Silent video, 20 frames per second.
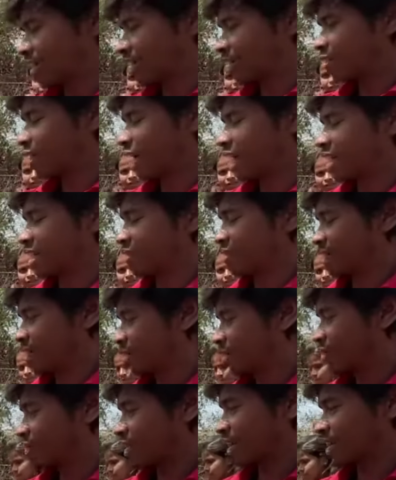हाँ दिवाली
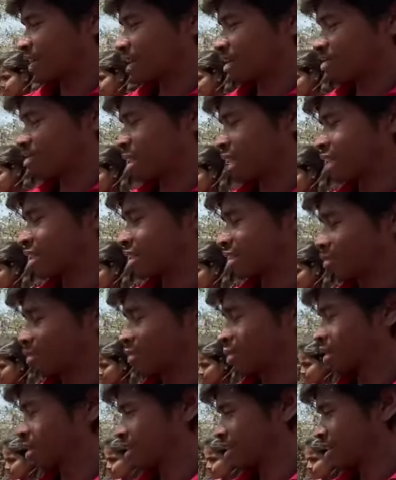में माता बैल
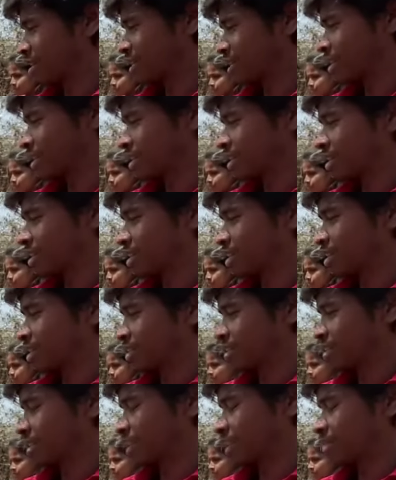को
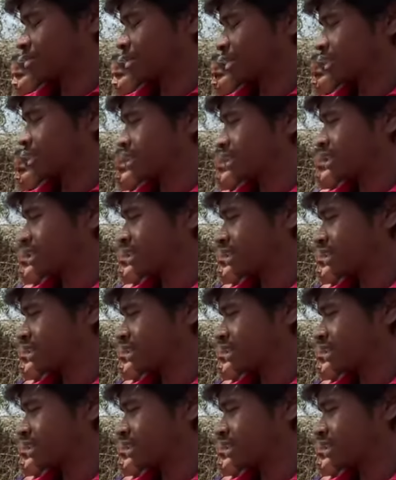पीजिए